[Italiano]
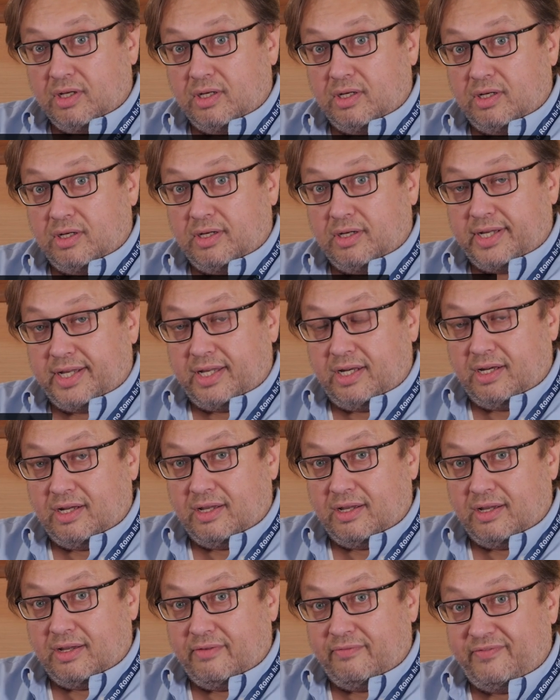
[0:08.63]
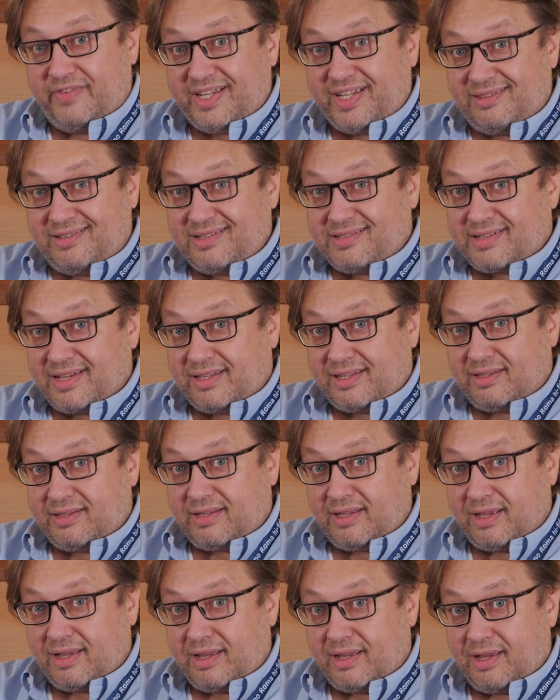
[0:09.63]
eh, il
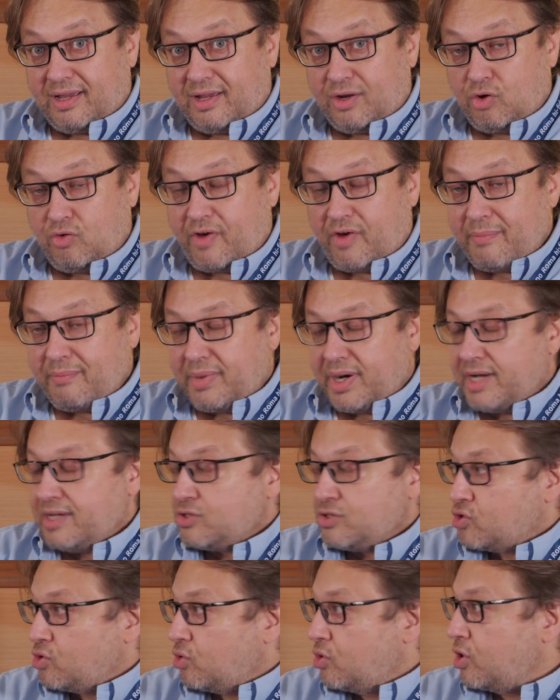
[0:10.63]
27 novembre e sono